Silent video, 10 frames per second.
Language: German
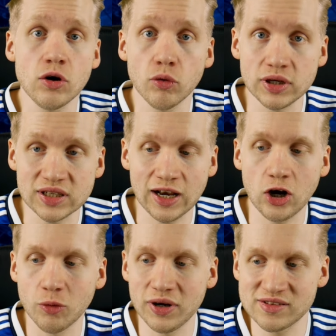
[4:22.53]
und ich
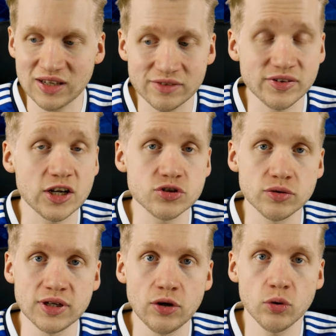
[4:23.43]
glaube, dass Rafael
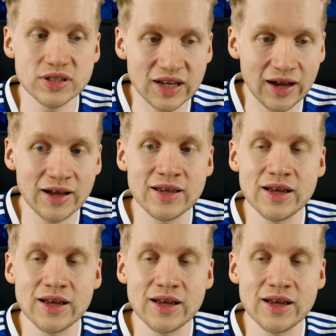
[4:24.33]
Tonello da